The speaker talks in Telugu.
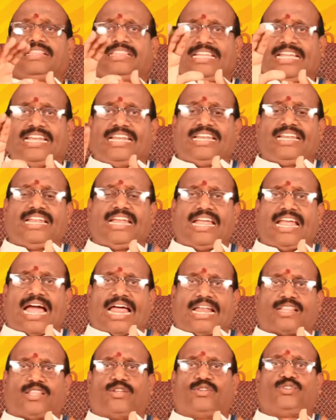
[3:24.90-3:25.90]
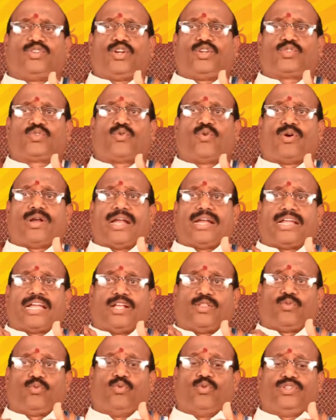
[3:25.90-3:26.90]
దీన్ని అర్థం చేసుకోవడానికి
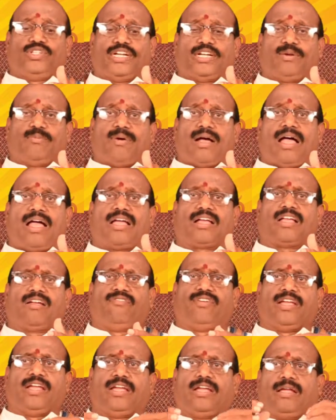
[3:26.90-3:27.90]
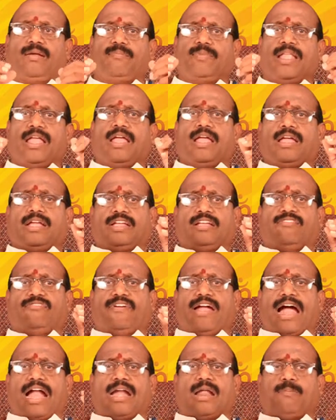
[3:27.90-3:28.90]
దూర్జటి మహాకవి
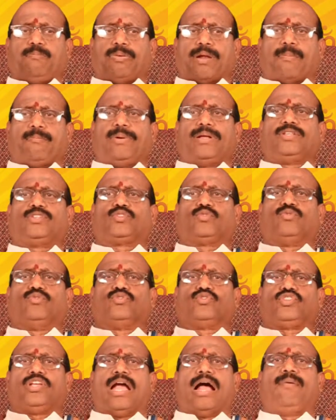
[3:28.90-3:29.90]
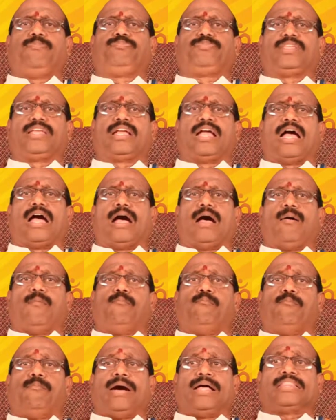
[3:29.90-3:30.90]
ఈవేళ ప్రపంచం శాంతిగా
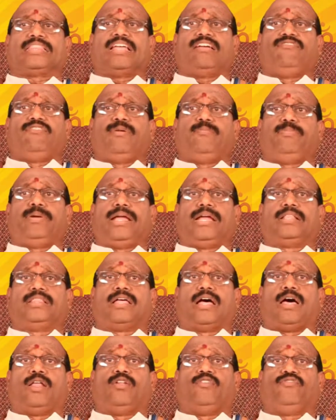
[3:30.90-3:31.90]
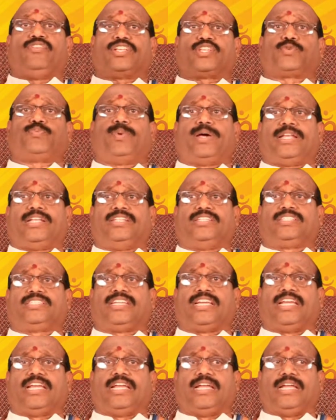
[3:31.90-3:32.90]
మత విభేదాలు
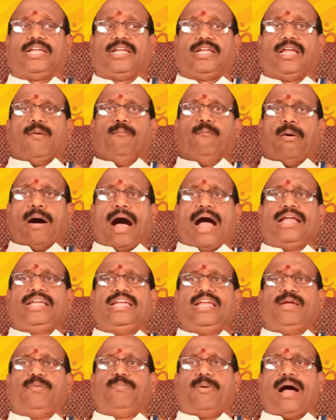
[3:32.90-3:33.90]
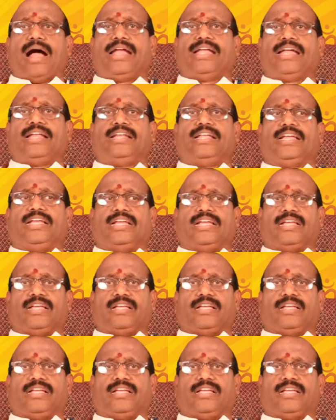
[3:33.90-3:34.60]
విస్మరించి భాయి భాయని